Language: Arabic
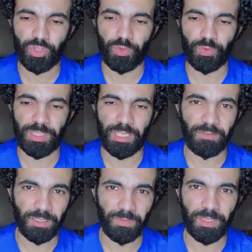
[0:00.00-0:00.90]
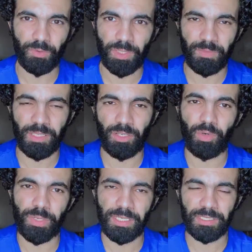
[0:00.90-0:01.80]
ويستفيد بيه ويبدا ان
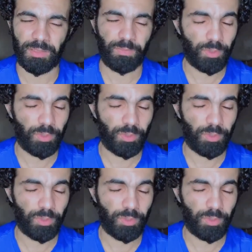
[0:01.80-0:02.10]
هو يكسب